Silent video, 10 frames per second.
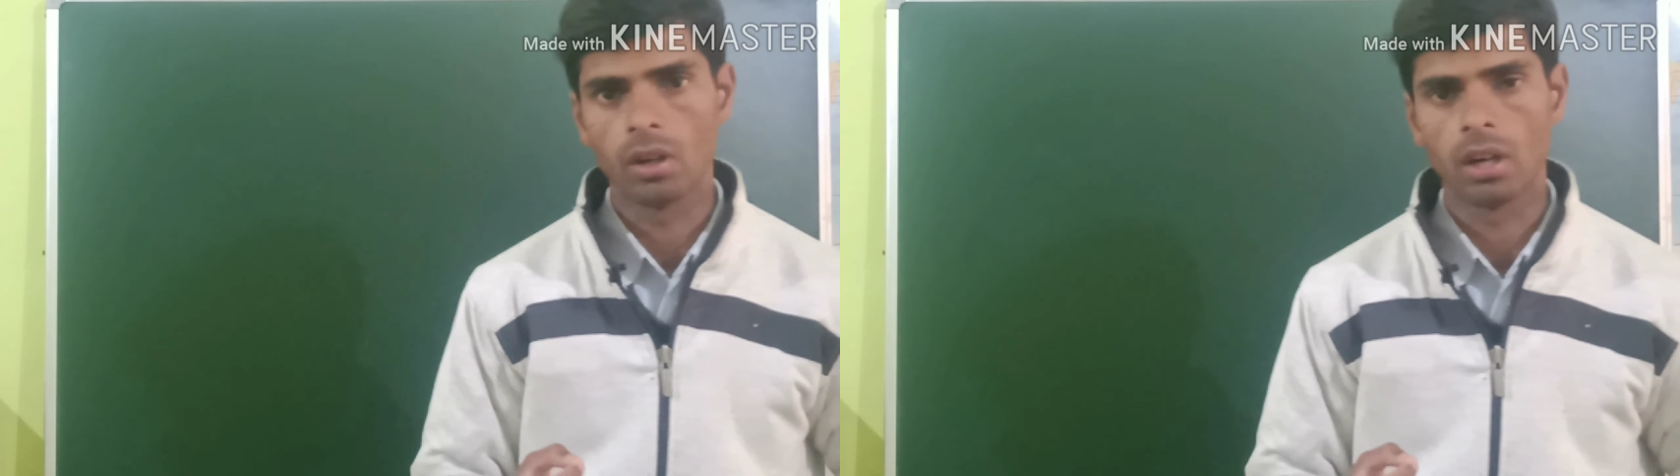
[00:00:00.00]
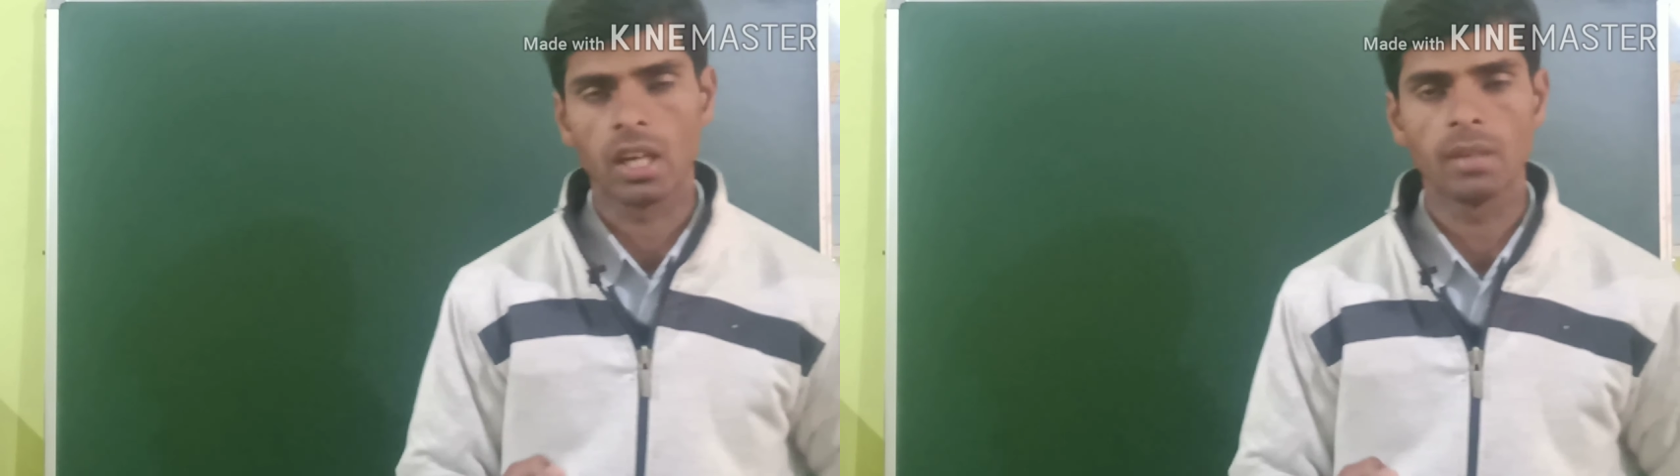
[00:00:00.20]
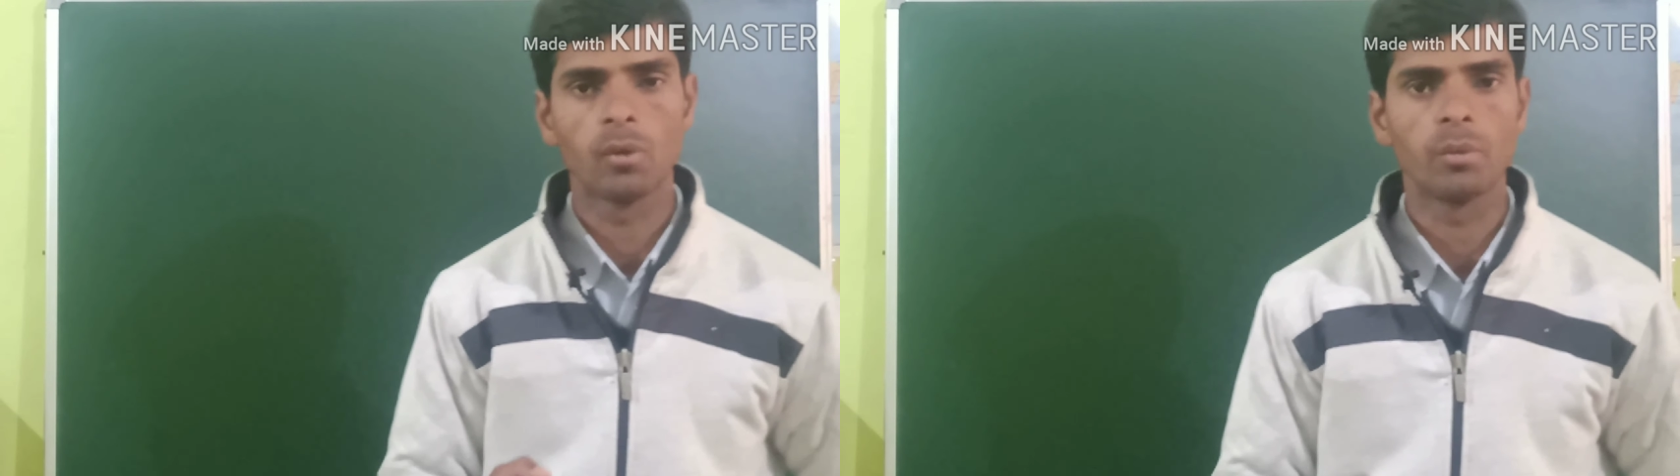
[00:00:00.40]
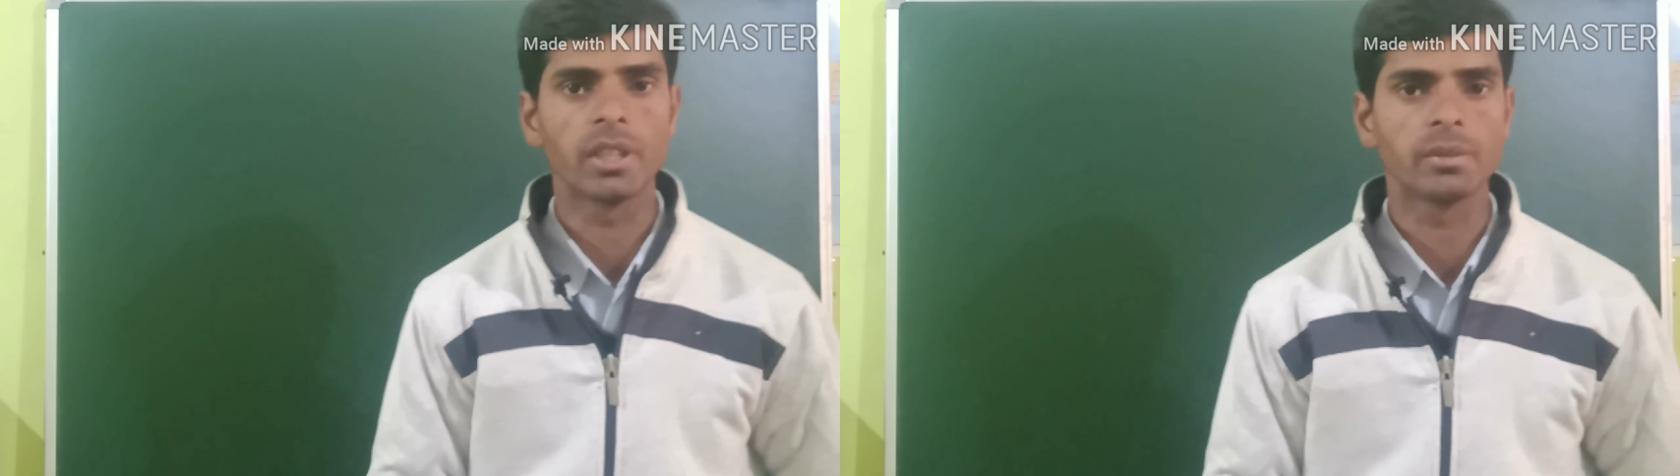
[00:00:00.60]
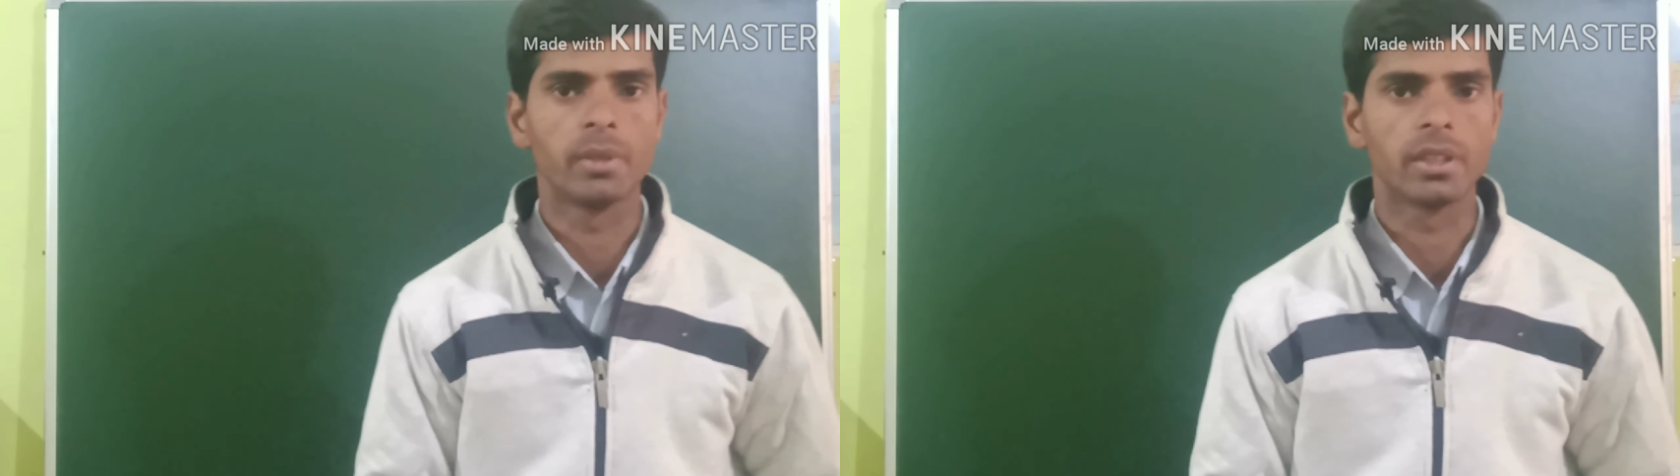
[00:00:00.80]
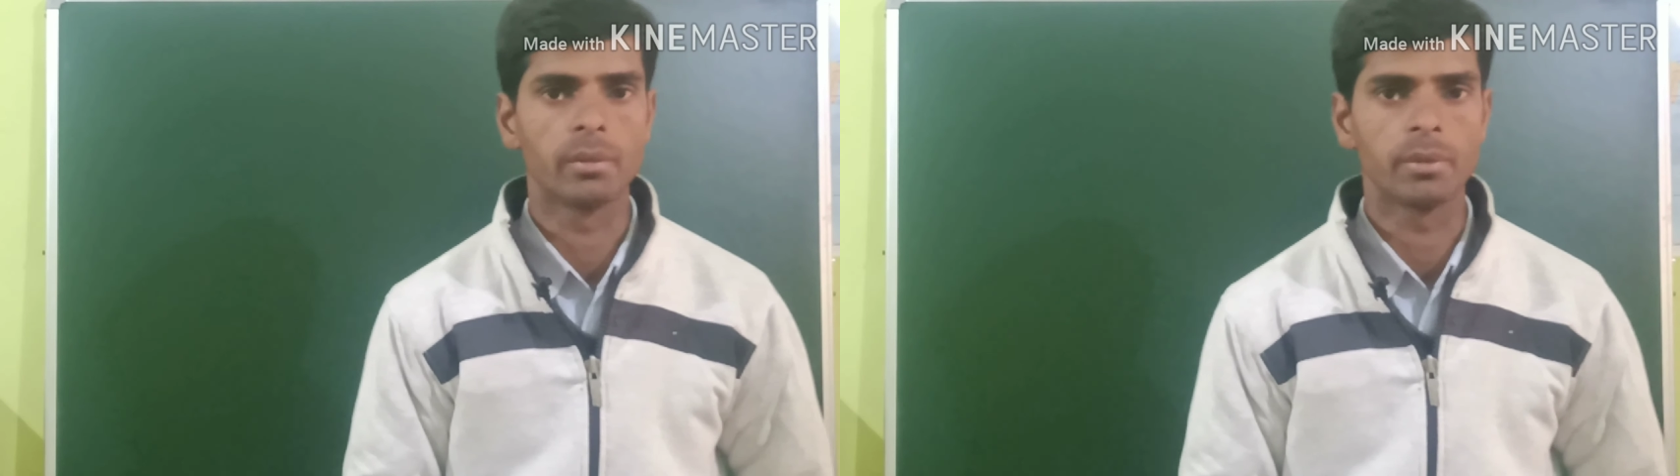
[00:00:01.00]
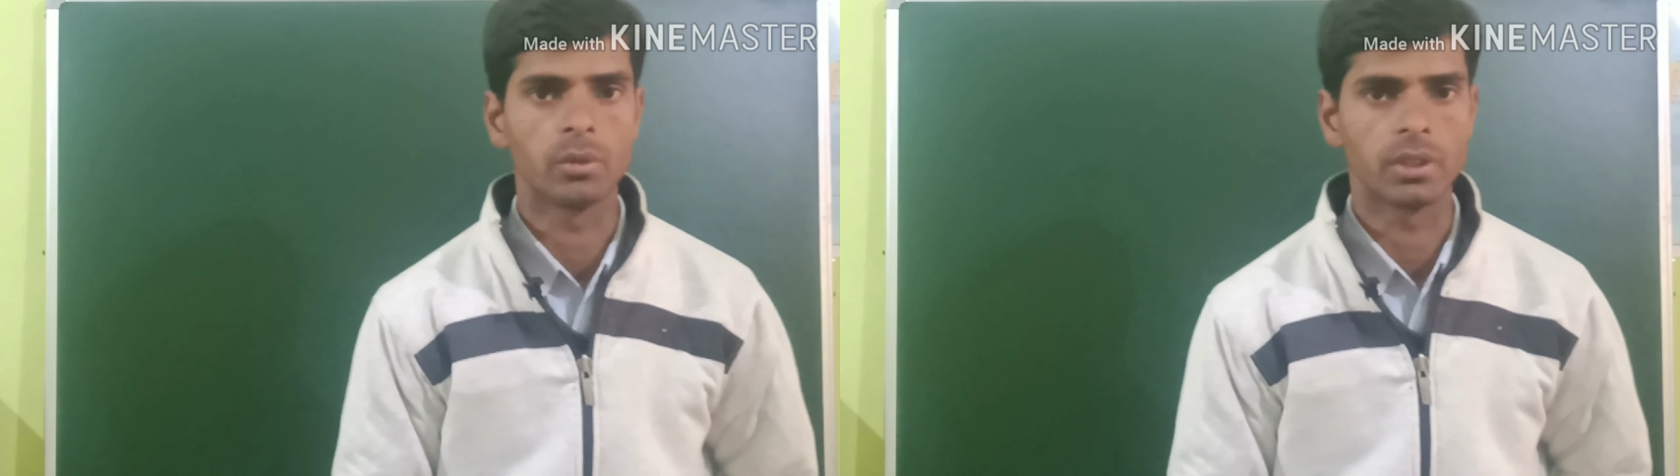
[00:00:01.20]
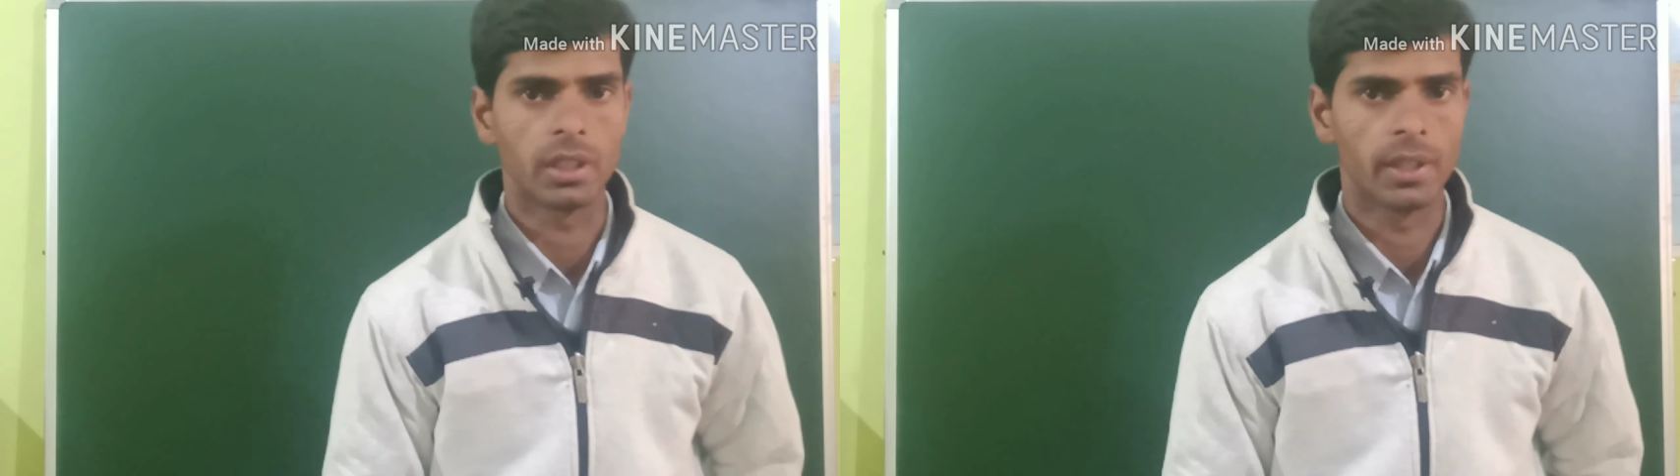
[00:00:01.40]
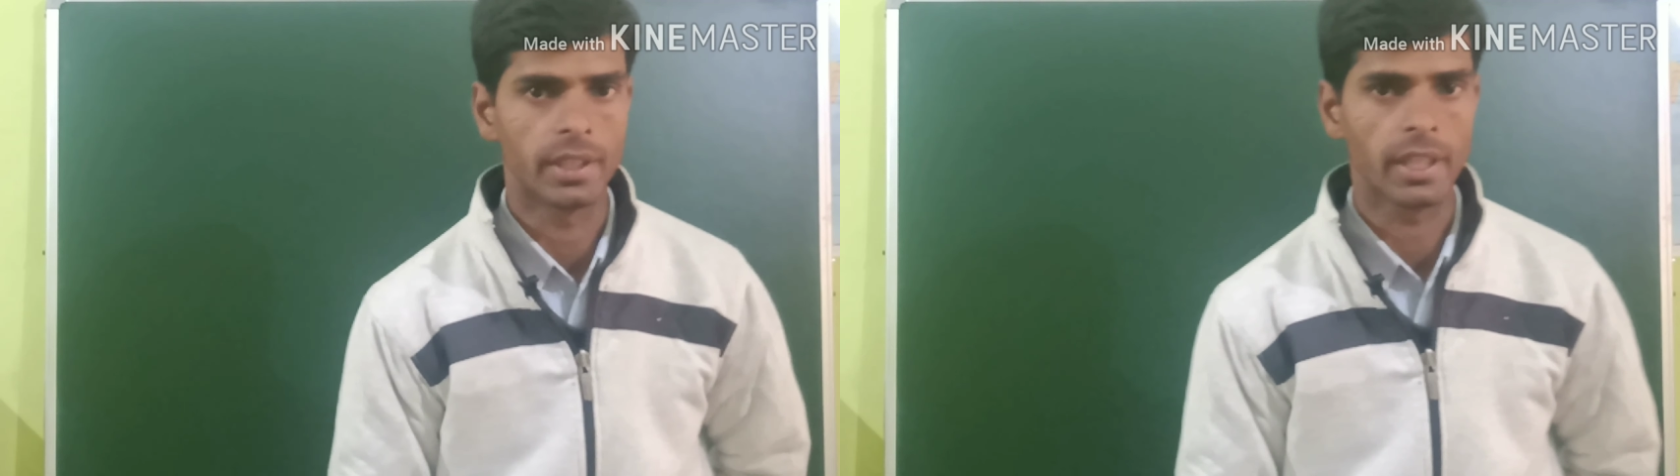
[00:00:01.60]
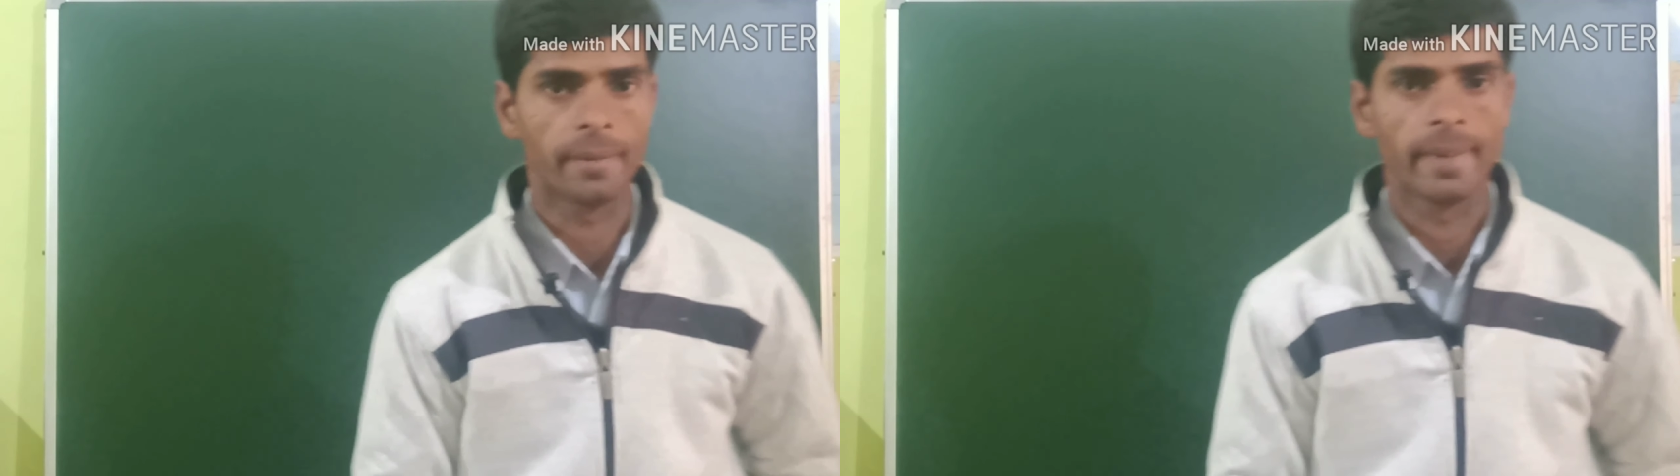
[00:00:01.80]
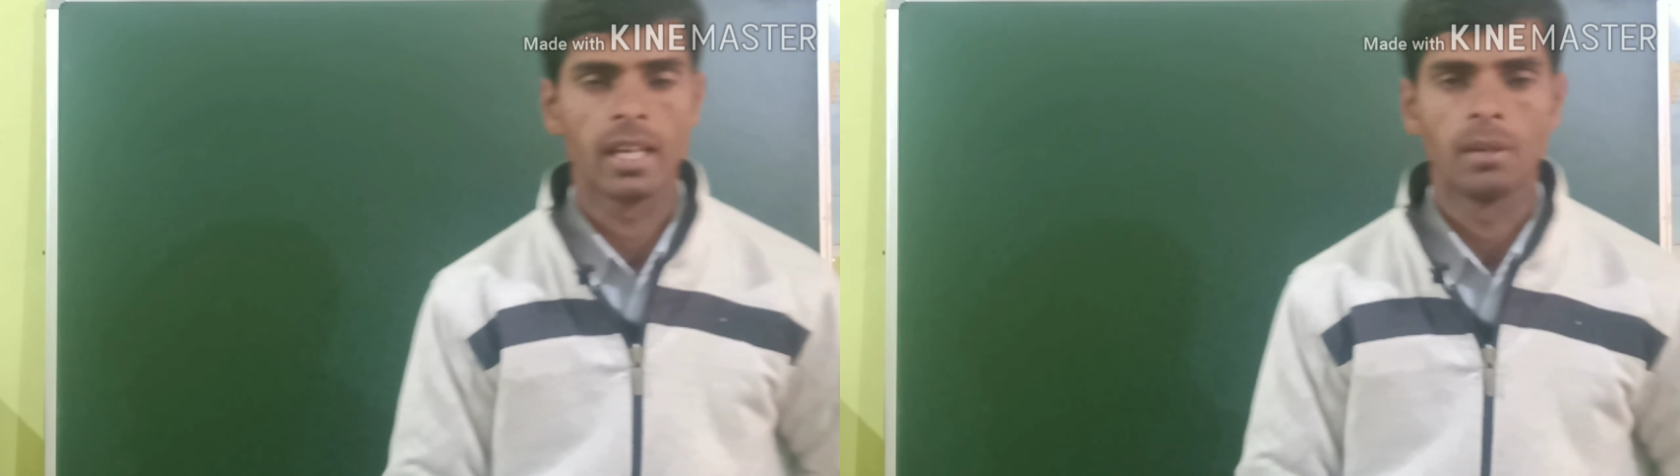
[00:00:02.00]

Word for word: हकल मोबियस मेथड भी होती है ठीक है